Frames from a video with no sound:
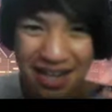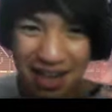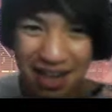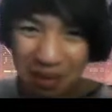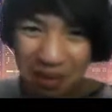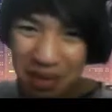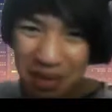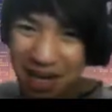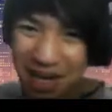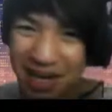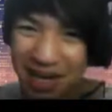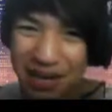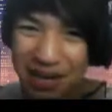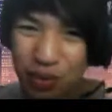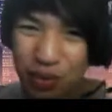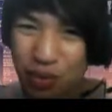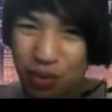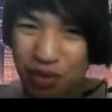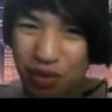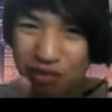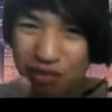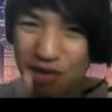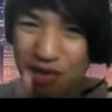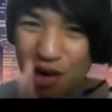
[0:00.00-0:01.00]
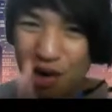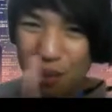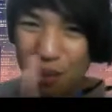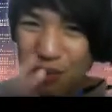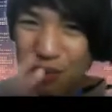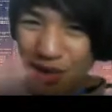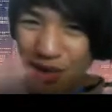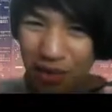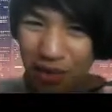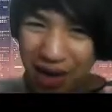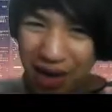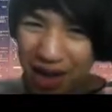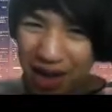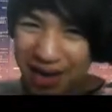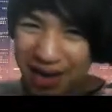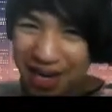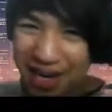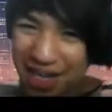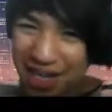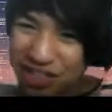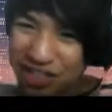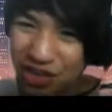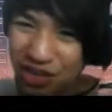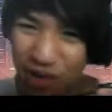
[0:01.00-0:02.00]
ยังมีลิงก์ Google Form ของงาน
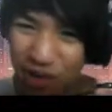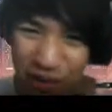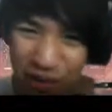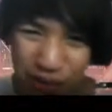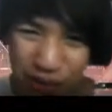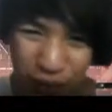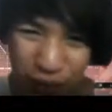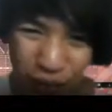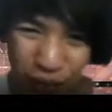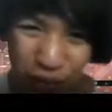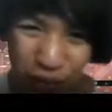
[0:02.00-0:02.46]
A2 อยู่